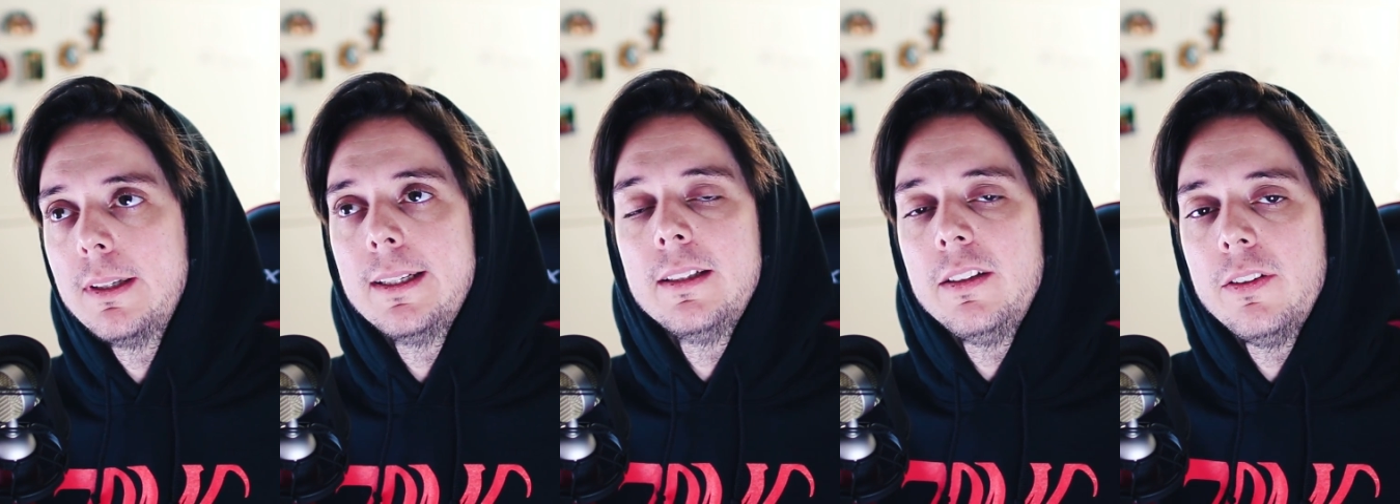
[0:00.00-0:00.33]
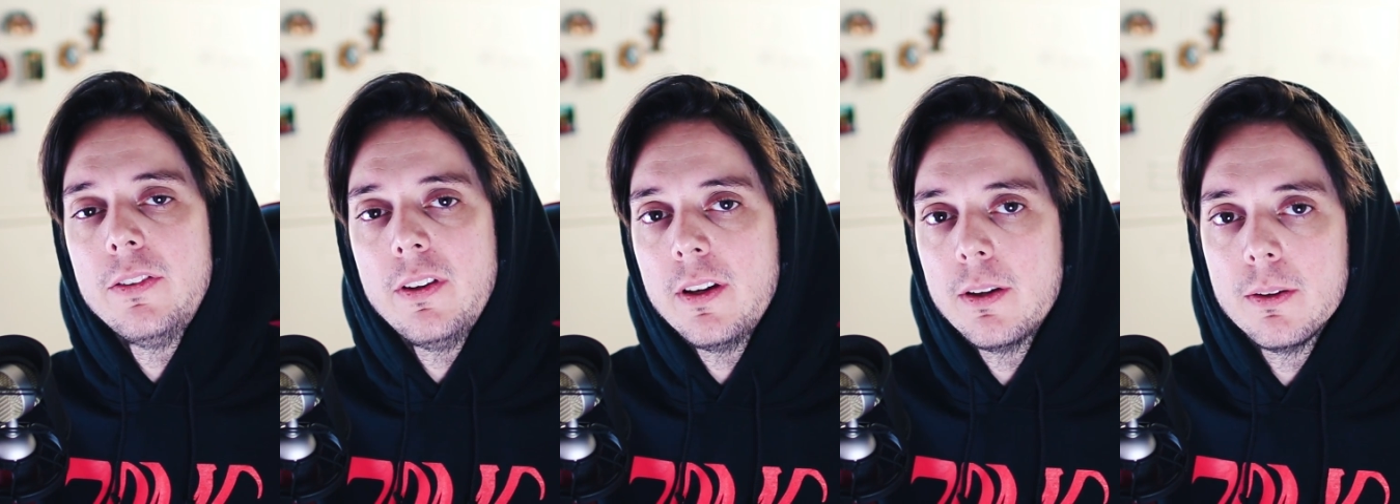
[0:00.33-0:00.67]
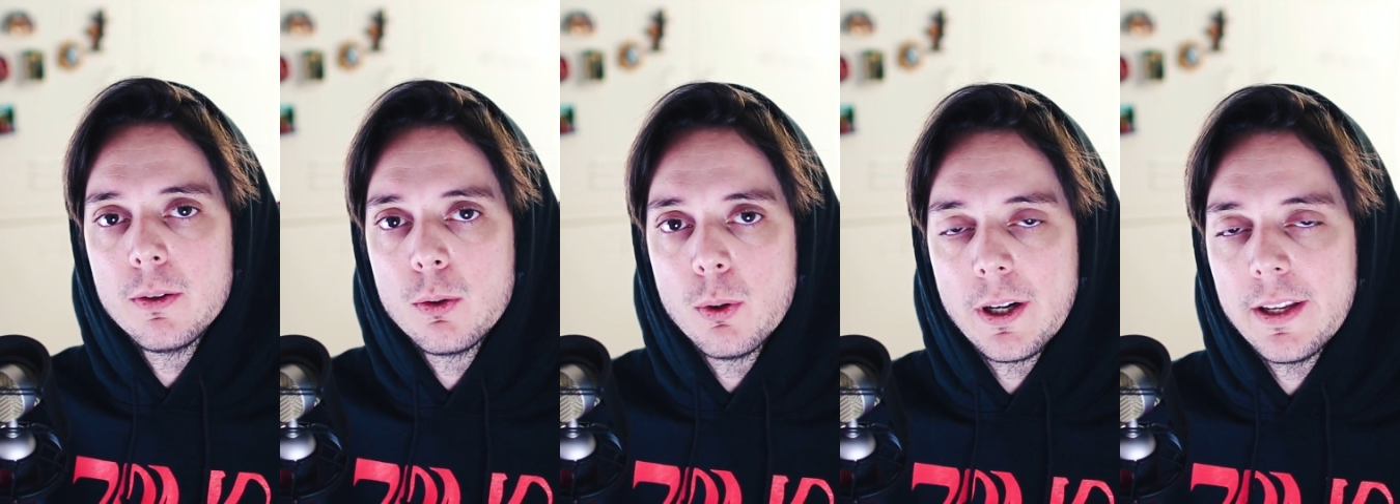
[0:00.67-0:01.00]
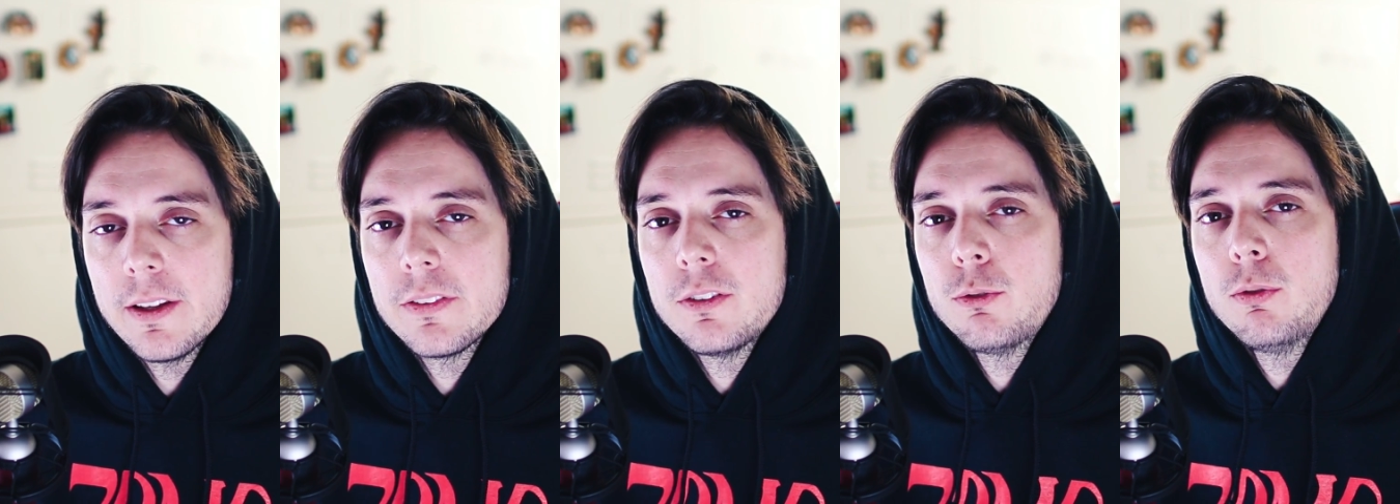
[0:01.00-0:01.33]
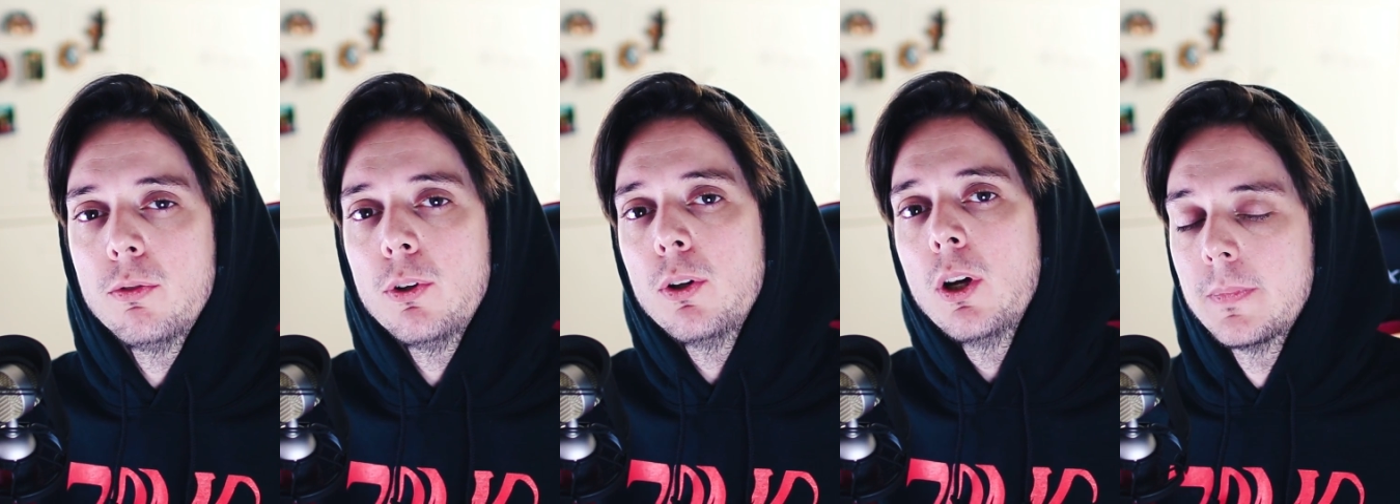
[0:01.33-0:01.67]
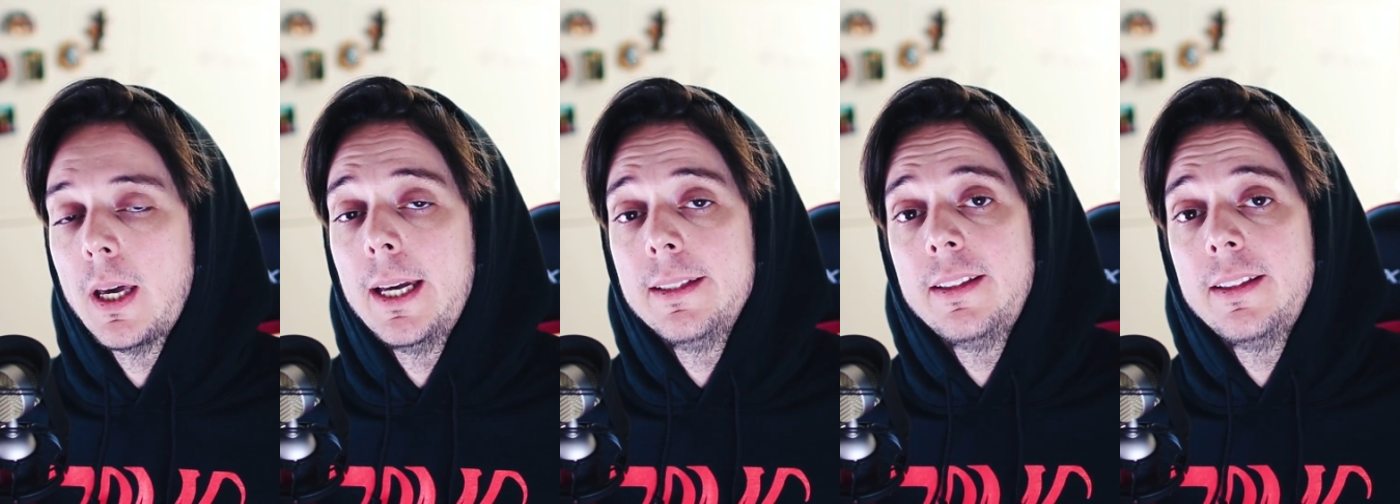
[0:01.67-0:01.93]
l'Elysée euh, coréen si tu veux, a